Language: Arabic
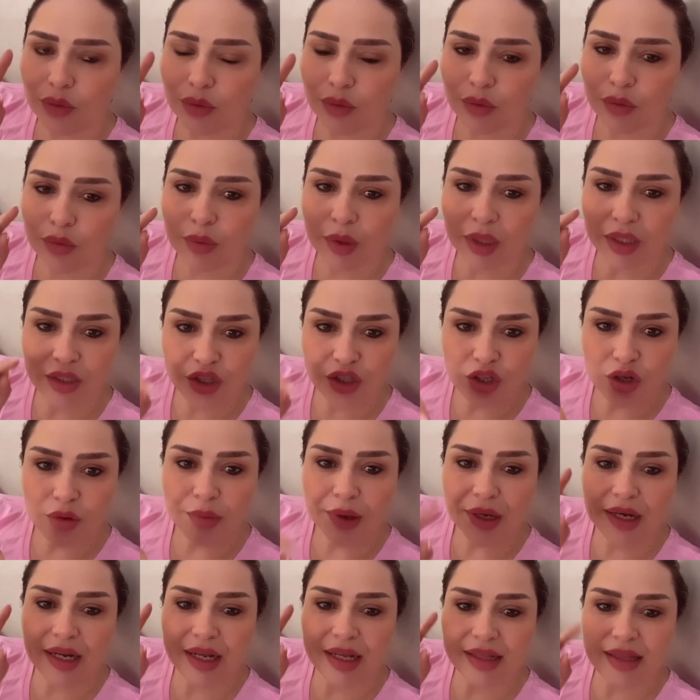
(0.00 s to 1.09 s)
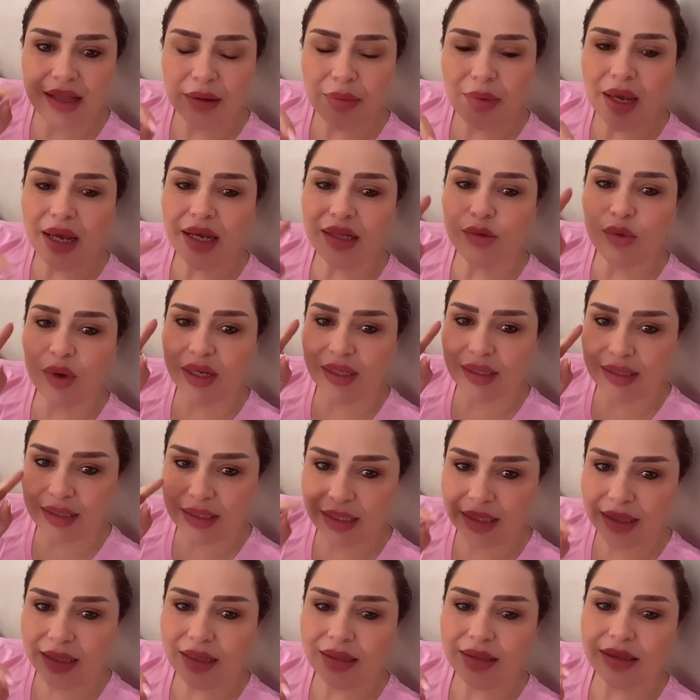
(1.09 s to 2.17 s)
وبغيت نجاوب عليه دابا حيت واحد
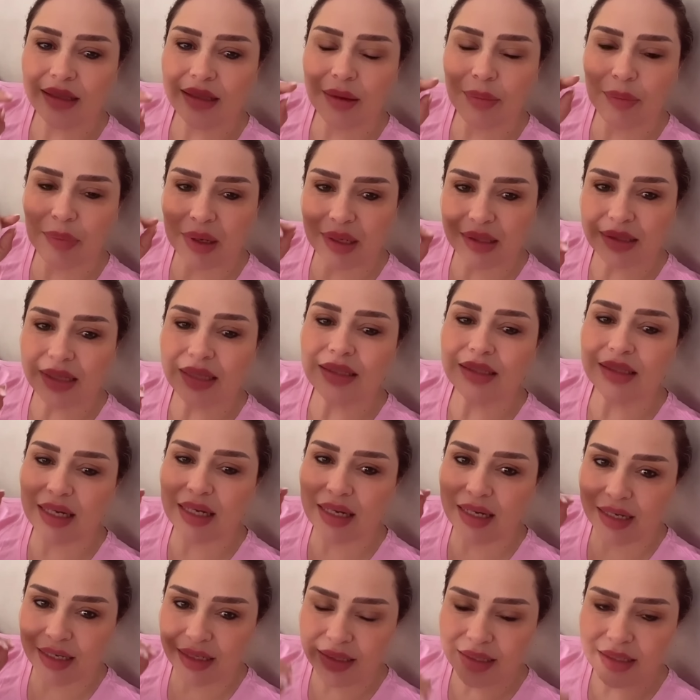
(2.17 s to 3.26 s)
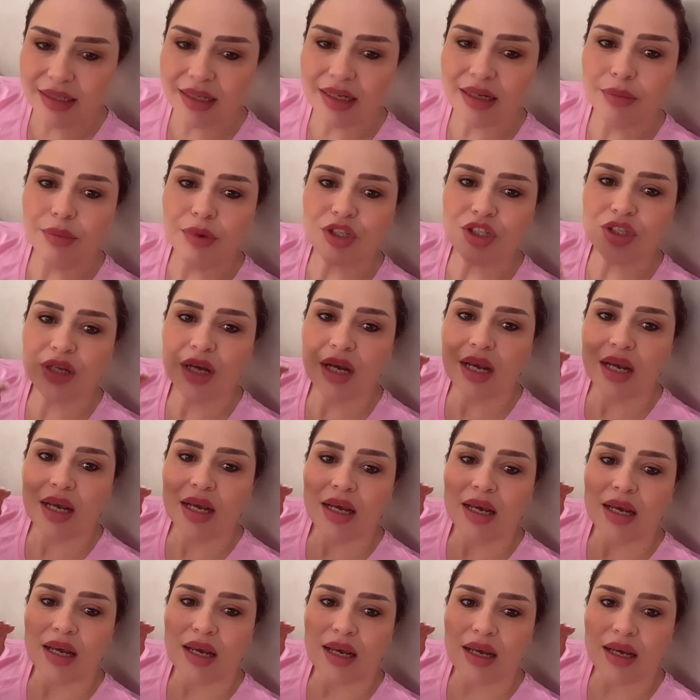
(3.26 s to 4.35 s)
السيده ديبلاصات حتى لعندي باش
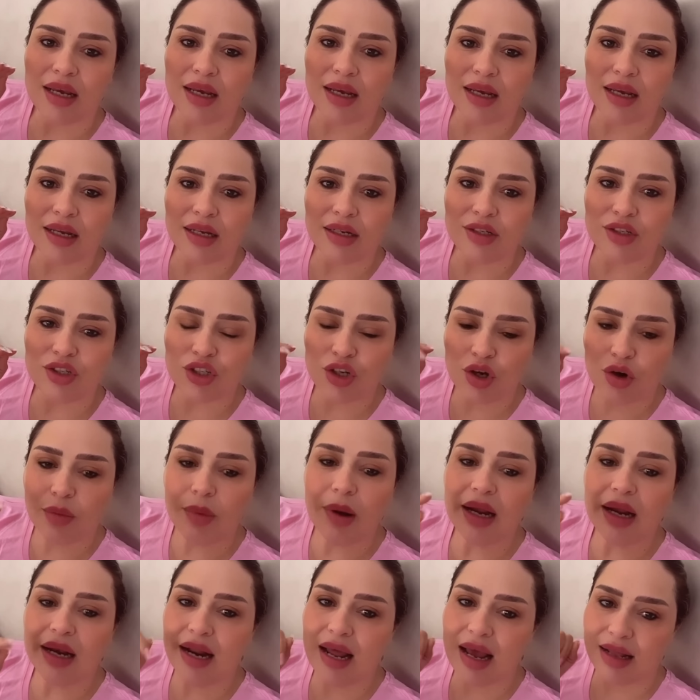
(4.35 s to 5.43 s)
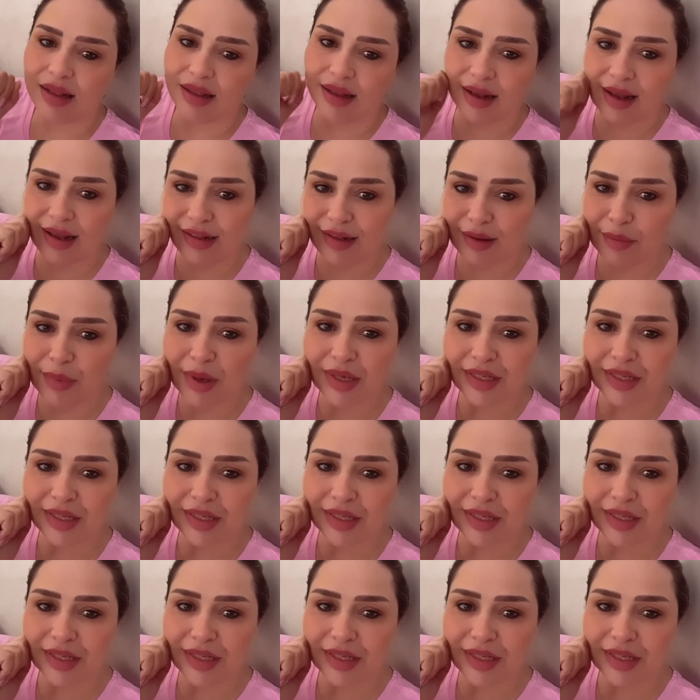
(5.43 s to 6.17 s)
آه، نجاوب على هذا هذا المس